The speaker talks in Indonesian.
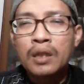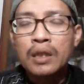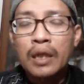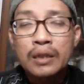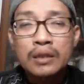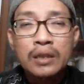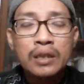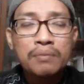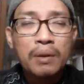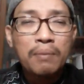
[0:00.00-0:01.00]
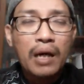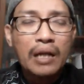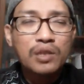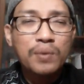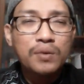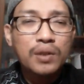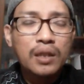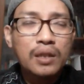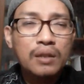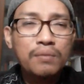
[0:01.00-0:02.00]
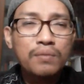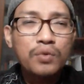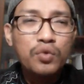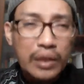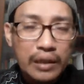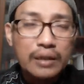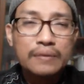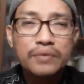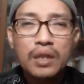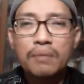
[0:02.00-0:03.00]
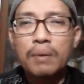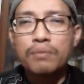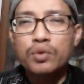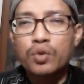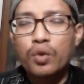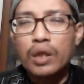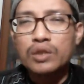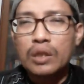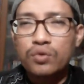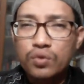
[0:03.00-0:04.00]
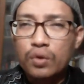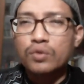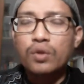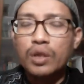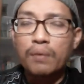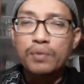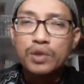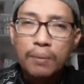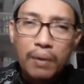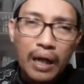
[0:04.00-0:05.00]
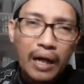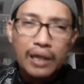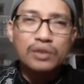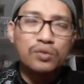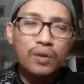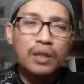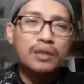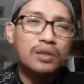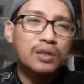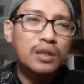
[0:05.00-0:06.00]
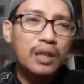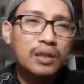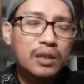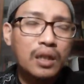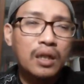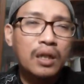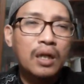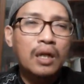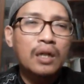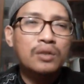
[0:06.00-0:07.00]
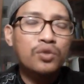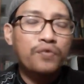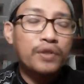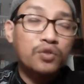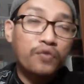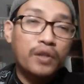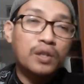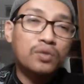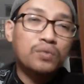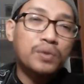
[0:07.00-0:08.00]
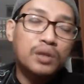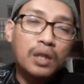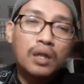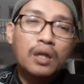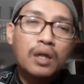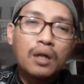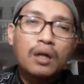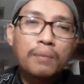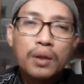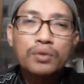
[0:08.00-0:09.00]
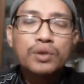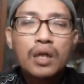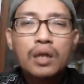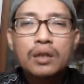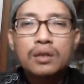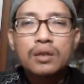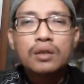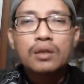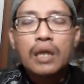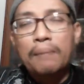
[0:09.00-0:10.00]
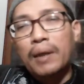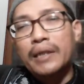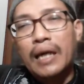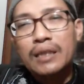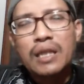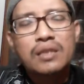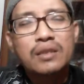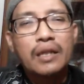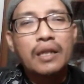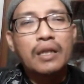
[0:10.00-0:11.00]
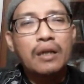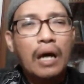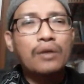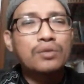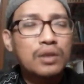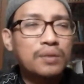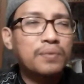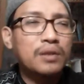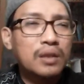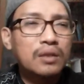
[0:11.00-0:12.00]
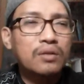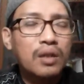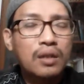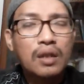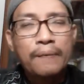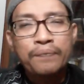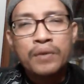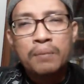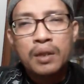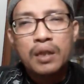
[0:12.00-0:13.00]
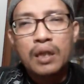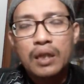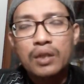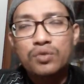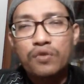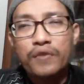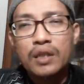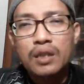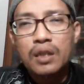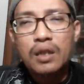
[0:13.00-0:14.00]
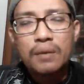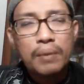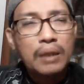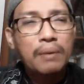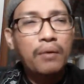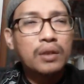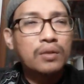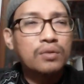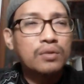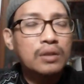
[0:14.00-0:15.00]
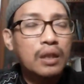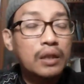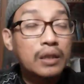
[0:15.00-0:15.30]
Nah, jadi memang Anies Baswedan ini mungkin ya membutuhkan satu sosok yang bisa mengangkat suaranya sehingga ketika survei-survei itu bisa e, melonjak ke yang paling atas lah ya, yang harusnya seperti itu. Karena berkali-kali survei dia paling bawah terus ya.